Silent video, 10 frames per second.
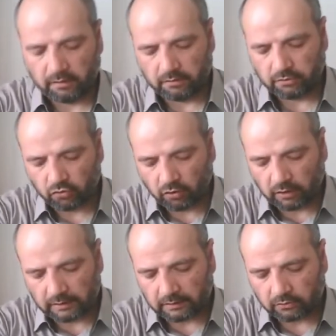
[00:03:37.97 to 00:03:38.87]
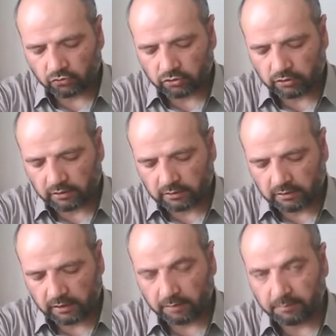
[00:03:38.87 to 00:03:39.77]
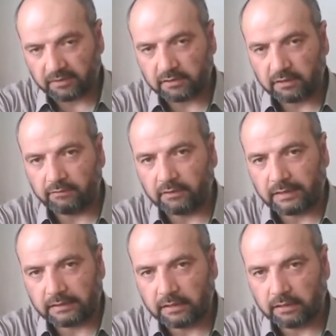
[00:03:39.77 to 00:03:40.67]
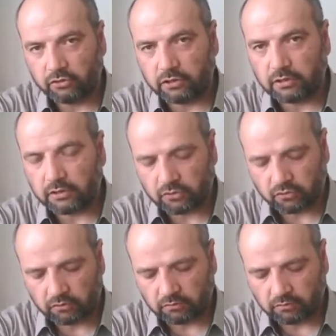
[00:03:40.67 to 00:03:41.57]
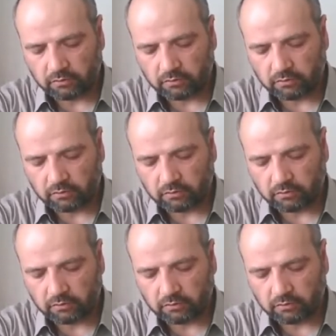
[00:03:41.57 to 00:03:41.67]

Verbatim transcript: Сколько нужно для посева на следующий сезон?